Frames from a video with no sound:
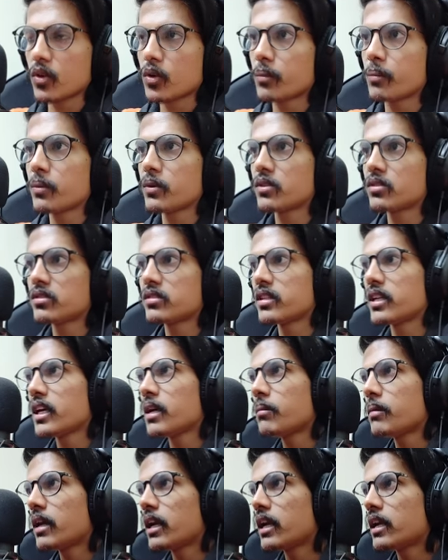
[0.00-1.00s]
ఇప్పుడు
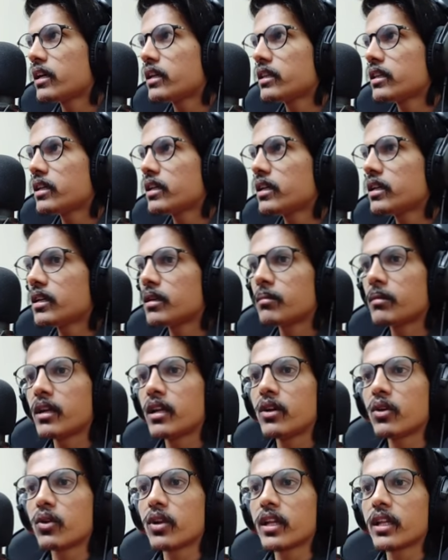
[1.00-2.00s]
సేమ్ అలాంటిదే
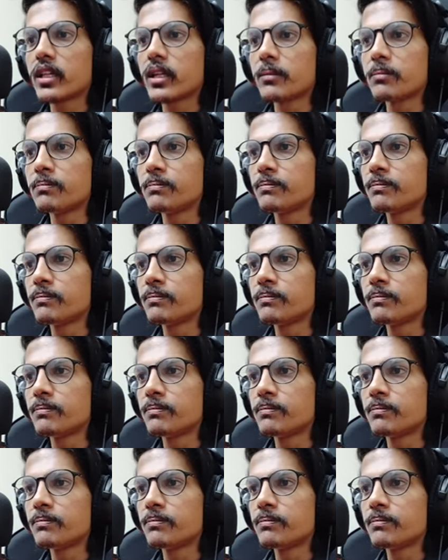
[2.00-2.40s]
మళ్ళీ కొనేద్దాం